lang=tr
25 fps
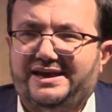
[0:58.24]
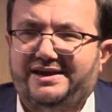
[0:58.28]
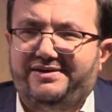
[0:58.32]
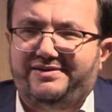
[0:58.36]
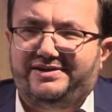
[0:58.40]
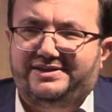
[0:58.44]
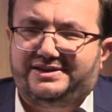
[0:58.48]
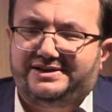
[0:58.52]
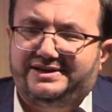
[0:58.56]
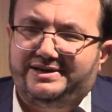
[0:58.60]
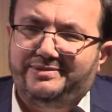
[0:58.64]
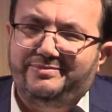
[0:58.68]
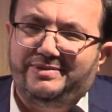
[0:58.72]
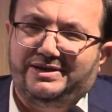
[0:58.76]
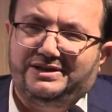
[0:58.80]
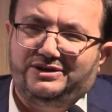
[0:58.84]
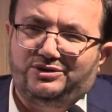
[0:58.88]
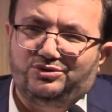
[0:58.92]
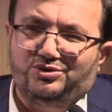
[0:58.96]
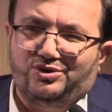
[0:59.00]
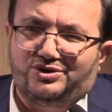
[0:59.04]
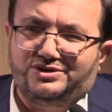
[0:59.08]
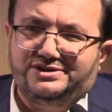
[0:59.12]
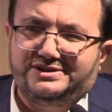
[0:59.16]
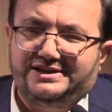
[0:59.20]
Evet
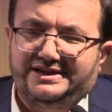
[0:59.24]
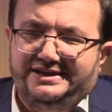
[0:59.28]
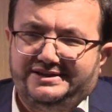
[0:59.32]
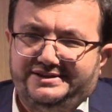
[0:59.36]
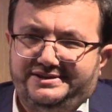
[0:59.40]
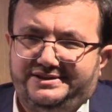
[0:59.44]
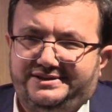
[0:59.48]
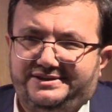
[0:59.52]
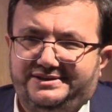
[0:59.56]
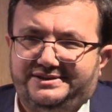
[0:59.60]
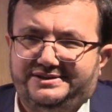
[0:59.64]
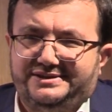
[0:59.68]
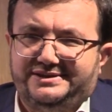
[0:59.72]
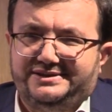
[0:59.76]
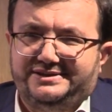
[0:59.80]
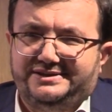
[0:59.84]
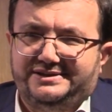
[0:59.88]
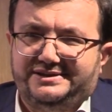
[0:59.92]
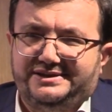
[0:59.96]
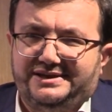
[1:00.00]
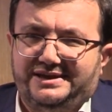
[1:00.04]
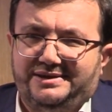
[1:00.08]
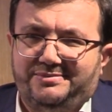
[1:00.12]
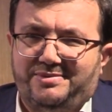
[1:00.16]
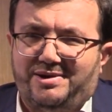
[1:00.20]
kıymetli dostlar
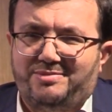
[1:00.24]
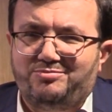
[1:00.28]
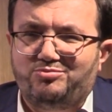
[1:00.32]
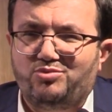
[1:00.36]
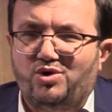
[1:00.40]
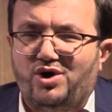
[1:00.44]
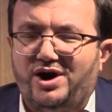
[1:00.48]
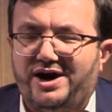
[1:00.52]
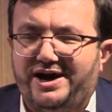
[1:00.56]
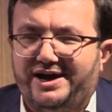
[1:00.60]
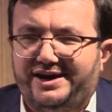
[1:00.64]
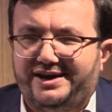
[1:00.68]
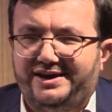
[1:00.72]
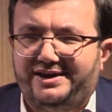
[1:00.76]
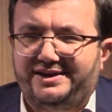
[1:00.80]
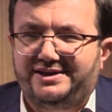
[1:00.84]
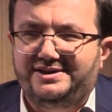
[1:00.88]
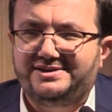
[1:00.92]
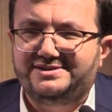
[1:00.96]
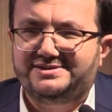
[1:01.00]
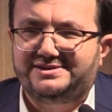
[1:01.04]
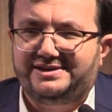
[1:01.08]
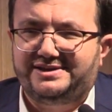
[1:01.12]
İmam Buhari'nin